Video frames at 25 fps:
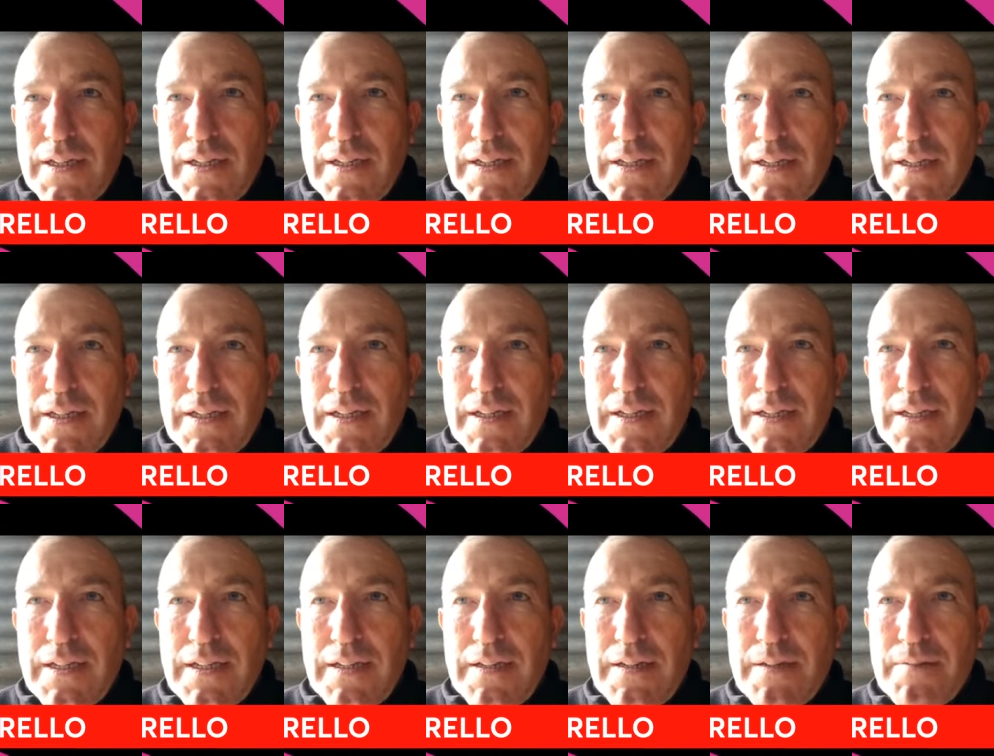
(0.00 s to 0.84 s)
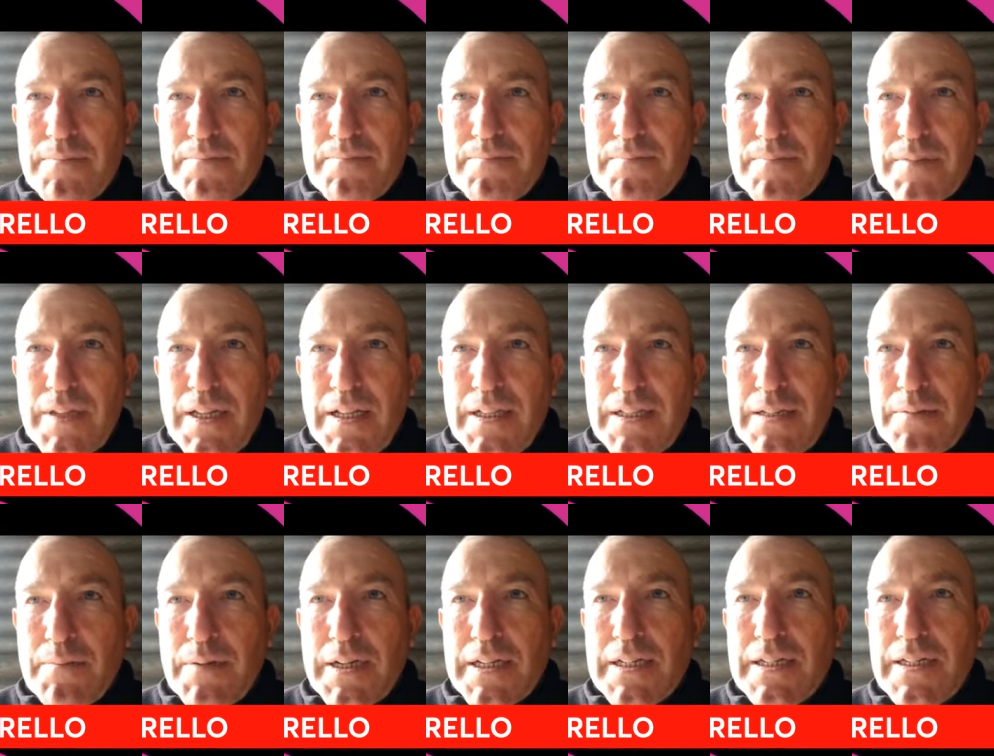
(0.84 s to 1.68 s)
Eh, el
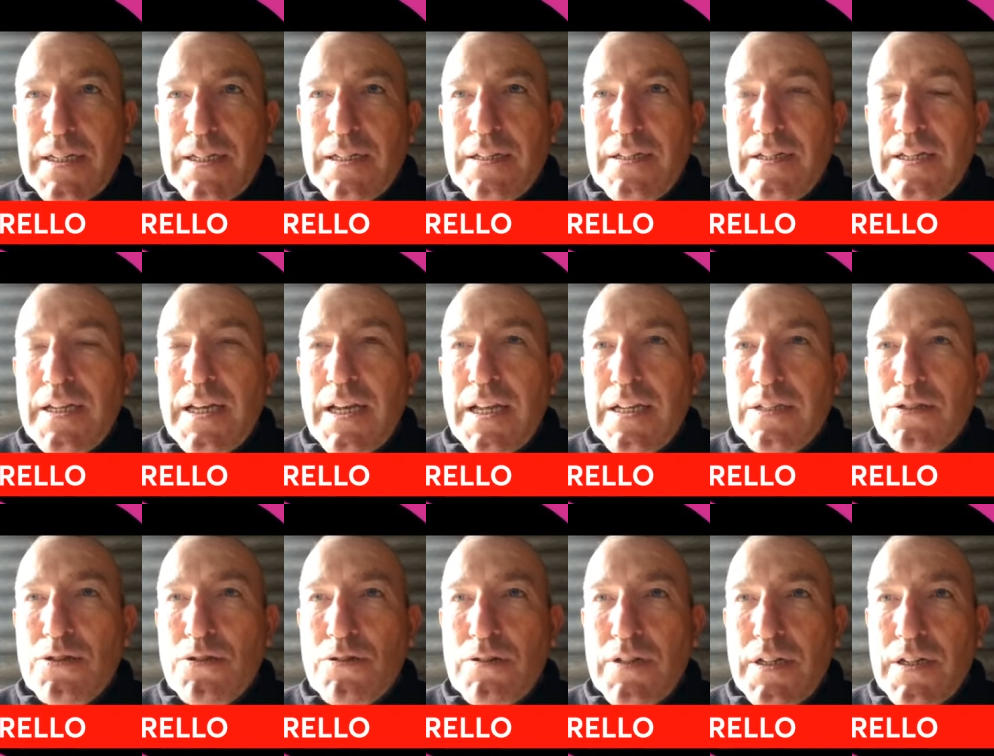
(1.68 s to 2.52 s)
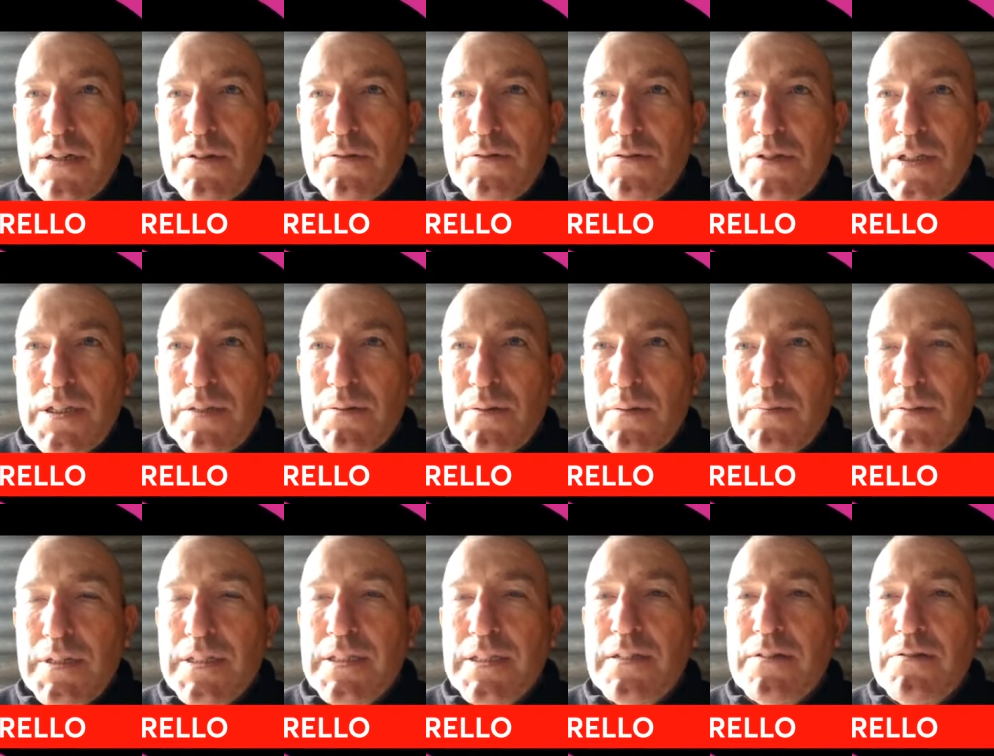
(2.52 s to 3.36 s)
tema es que en la zona
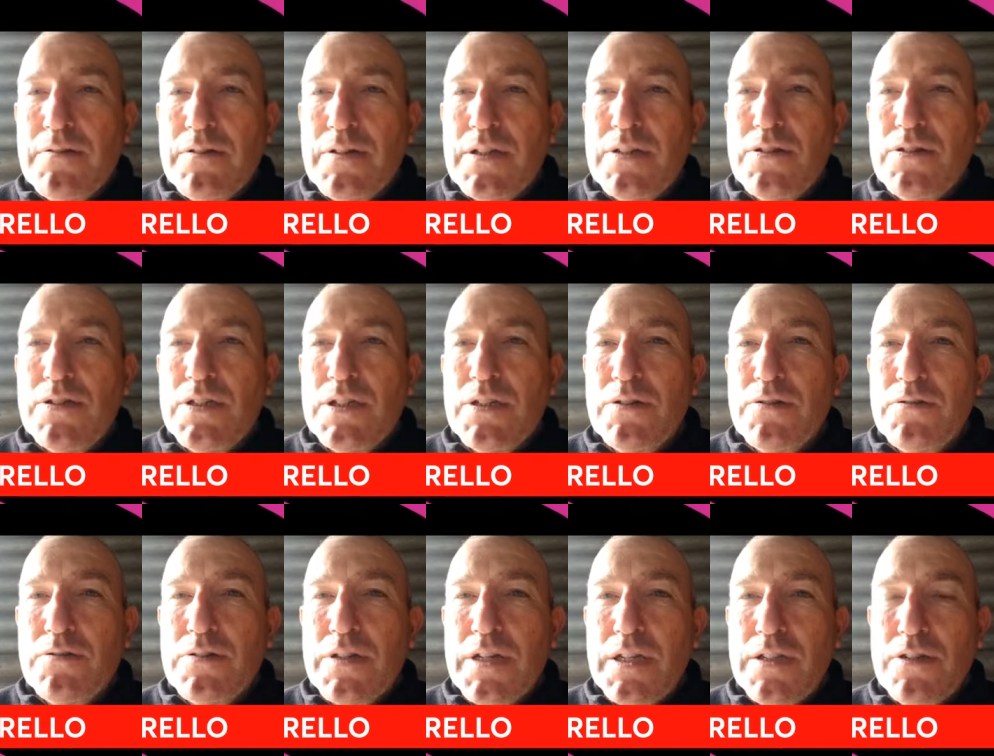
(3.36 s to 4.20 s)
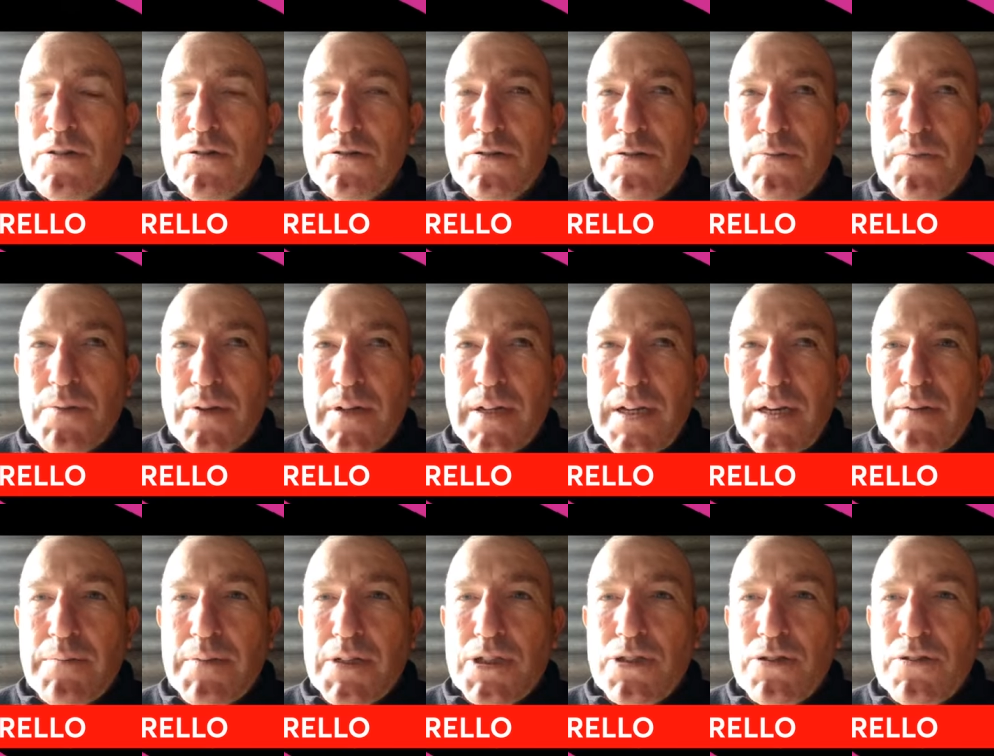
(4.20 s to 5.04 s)
últimamente no quedó ningún radioclub porque
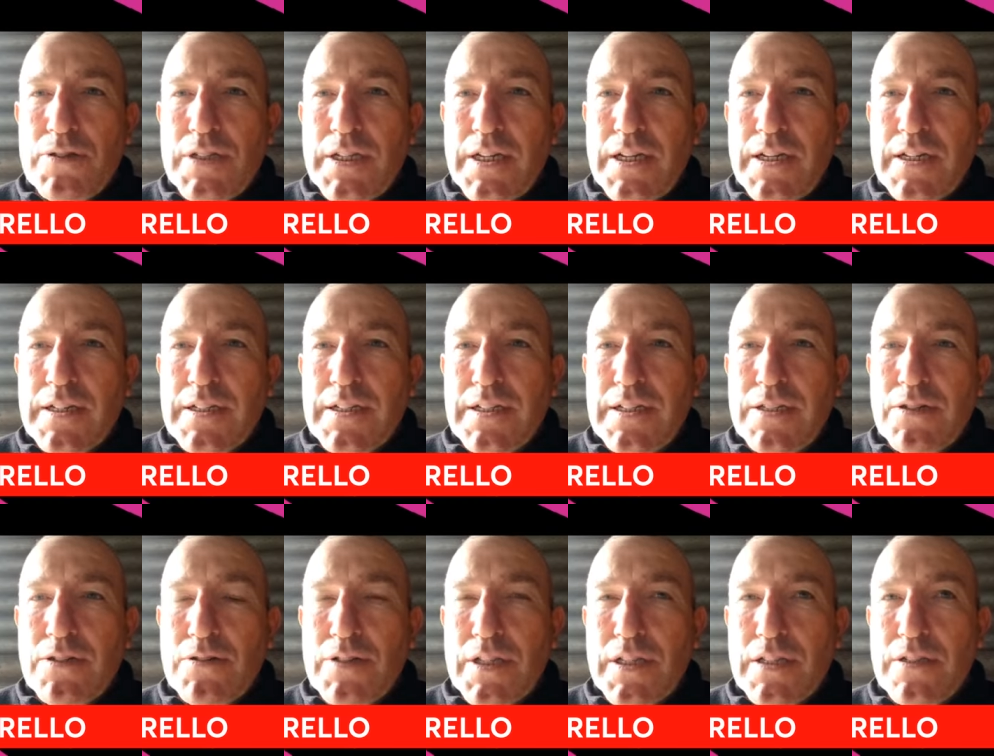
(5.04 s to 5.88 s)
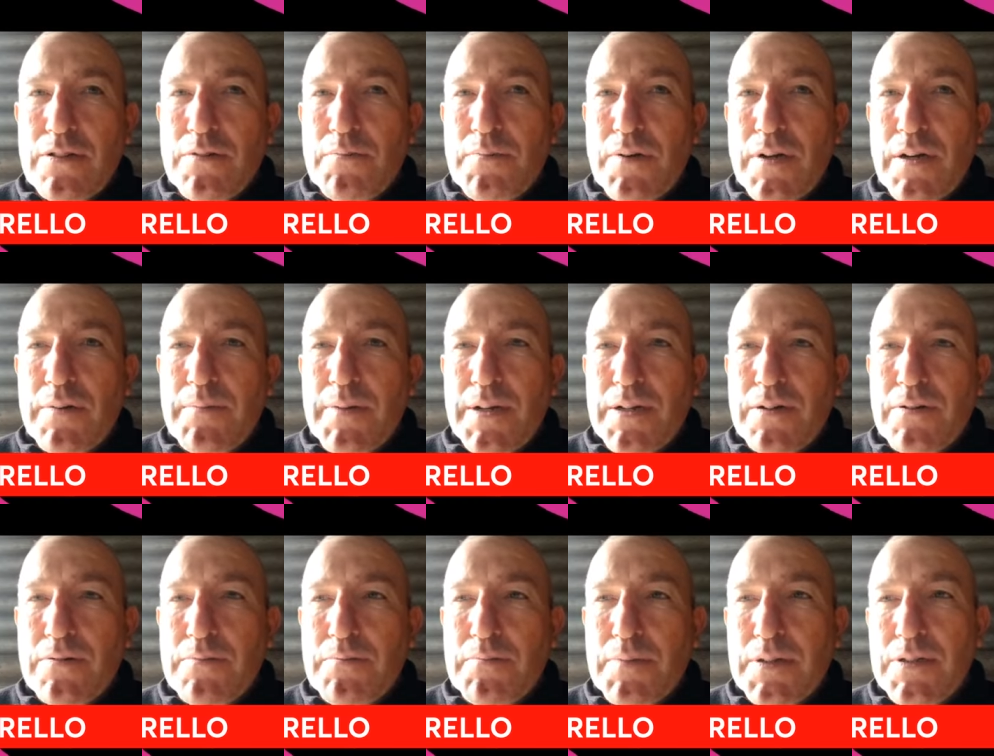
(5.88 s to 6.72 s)
la mayoría han ido teniendo problemas
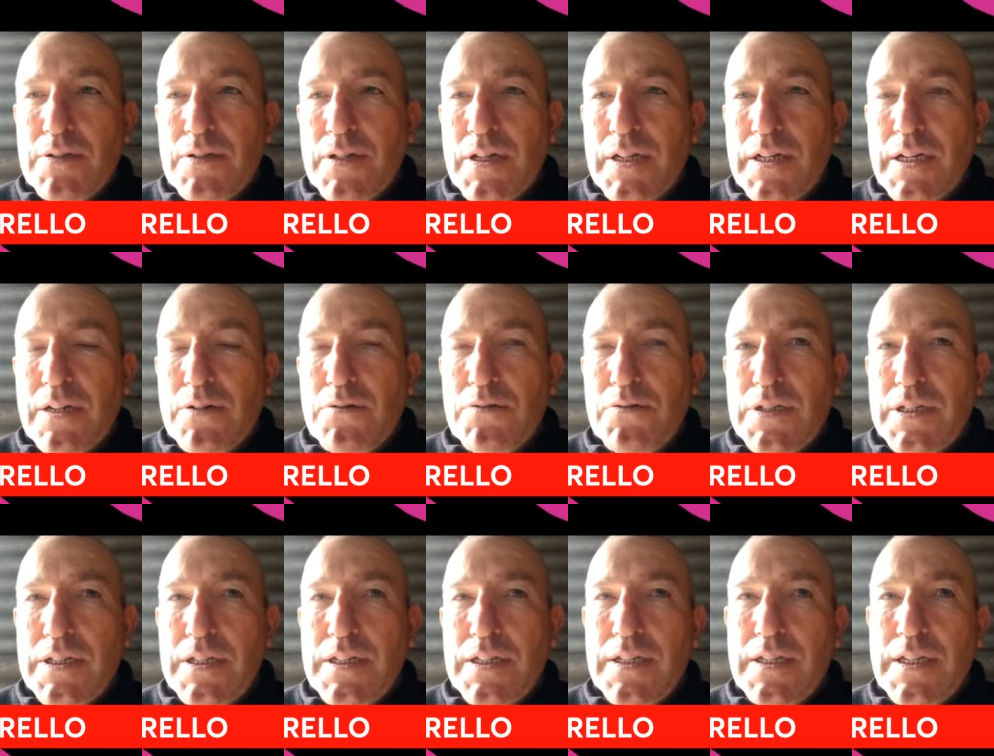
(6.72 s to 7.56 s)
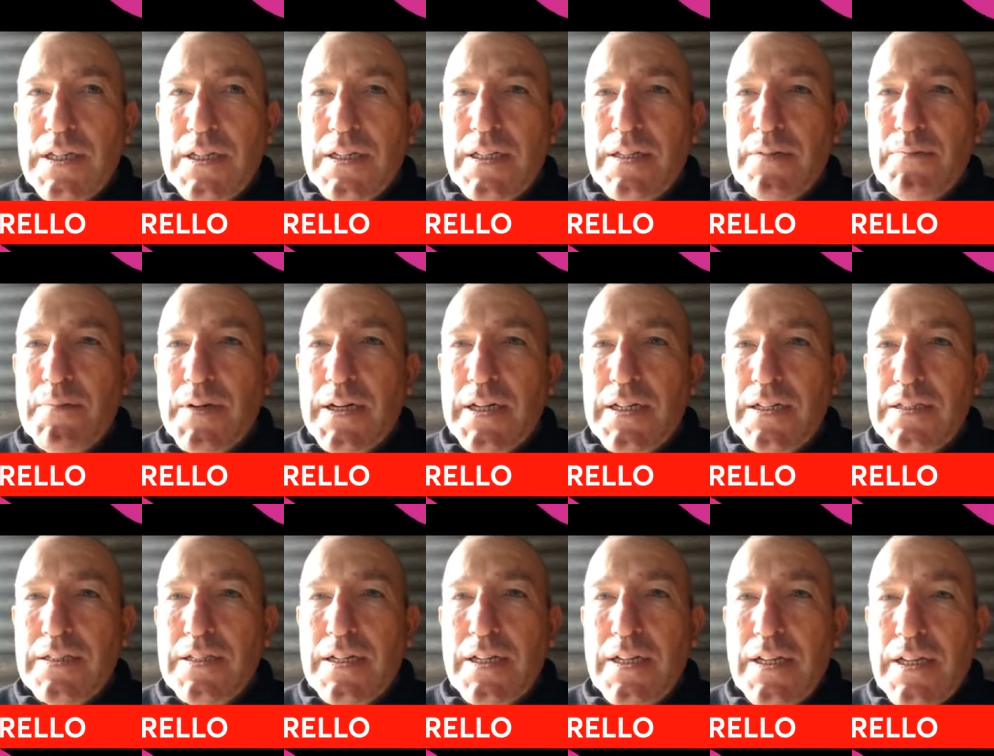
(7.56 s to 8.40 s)
con personalidad jurídica y
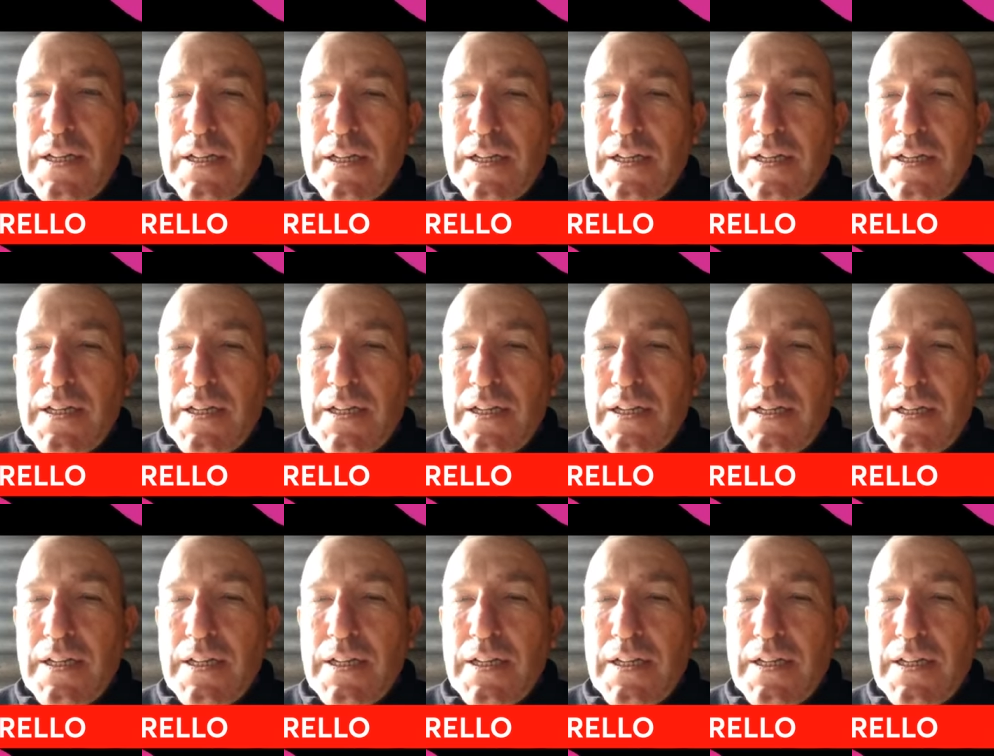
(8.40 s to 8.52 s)
demás,